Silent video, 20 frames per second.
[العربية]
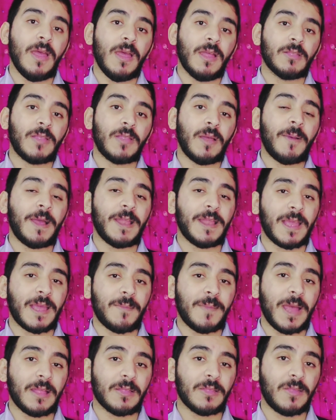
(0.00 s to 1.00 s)
طبعا يا
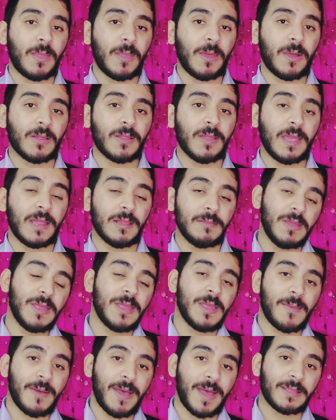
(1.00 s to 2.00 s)
جماعه الطريقه دي
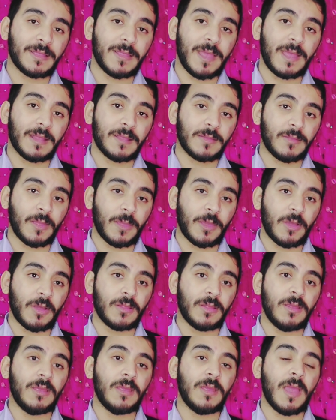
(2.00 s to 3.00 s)
علميه بحته يعني
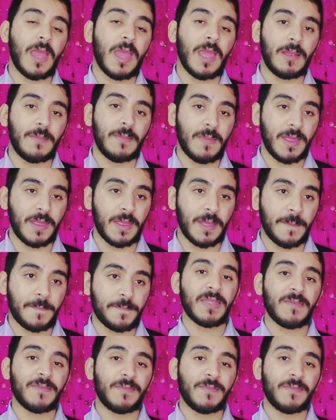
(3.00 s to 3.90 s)
الطريقه دي علميه